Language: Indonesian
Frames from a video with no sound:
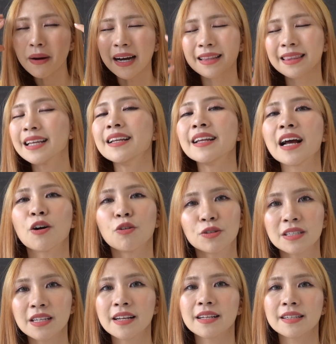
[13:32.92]
mengerti diri aku
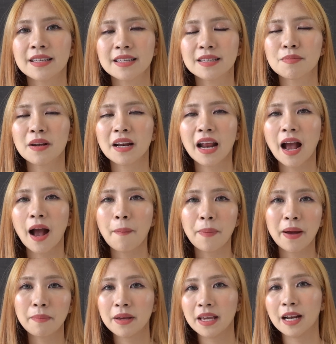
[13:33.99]
sendiri sih sebenarnya
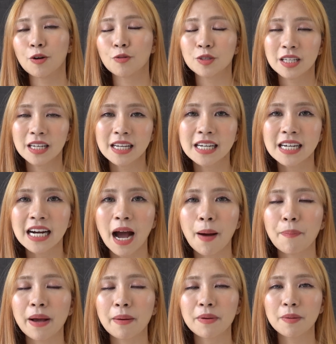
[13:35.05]
apa yang bikin aku seneng
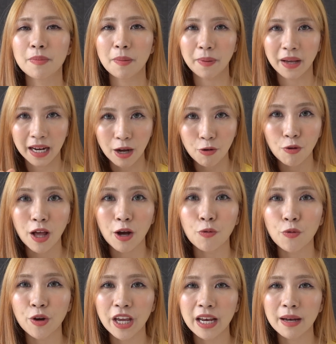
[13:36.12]
apa yang benar-benar pengen aku
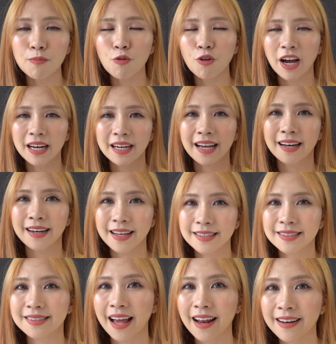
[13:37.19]
lakuin bukan karena
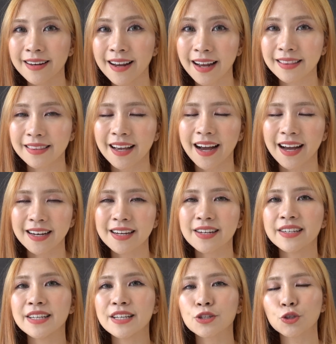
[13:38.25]
standar yang ada
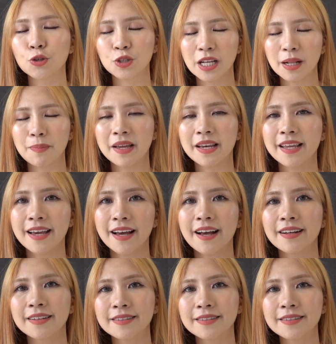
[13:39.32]
di sosial media